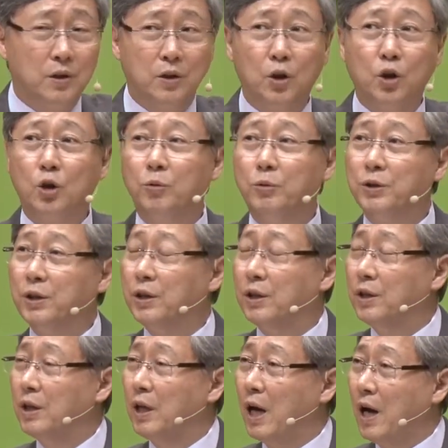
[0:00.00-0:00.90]

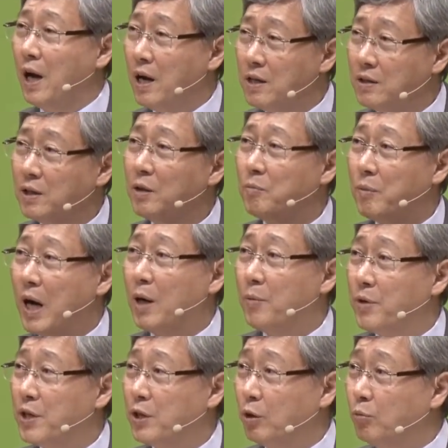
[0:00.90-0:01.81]
여러분이 항상
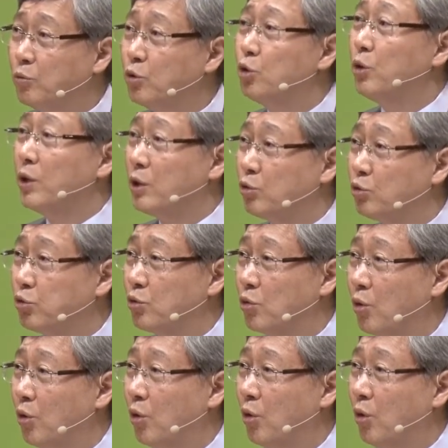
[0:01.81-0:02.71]
마음에 염두에
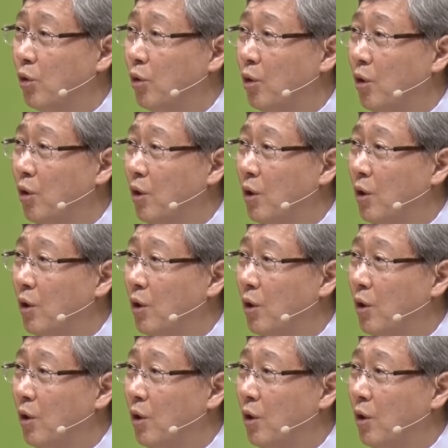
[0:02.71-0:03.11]
두고